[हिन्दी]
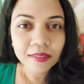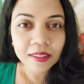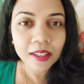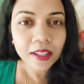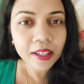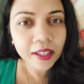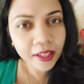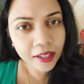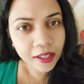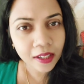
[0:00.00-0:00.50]

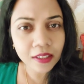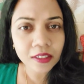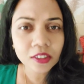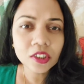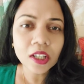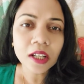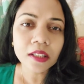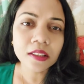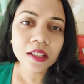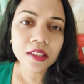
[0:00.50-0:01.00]
लेकर
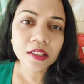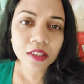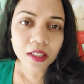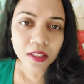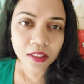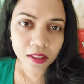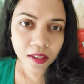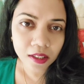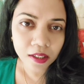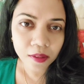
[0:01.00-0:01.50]
जाता
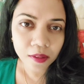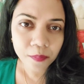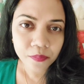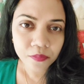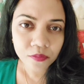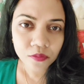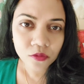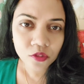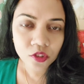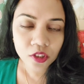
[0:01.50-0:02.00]
जाता है
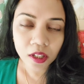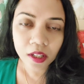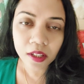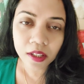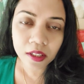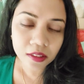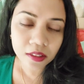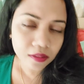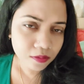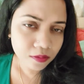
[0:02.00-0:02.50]

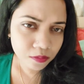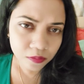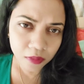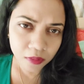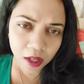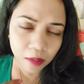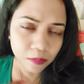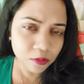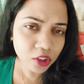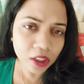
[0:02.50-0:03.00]
चले
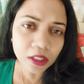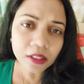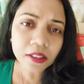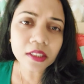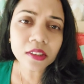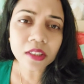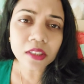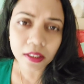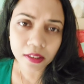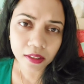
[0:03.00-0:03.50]
आप
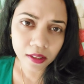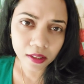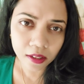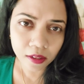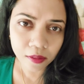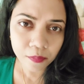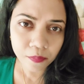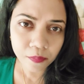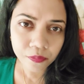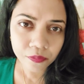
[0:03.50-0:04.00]
चलते जाते
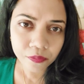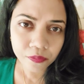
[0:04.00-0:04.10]
हैं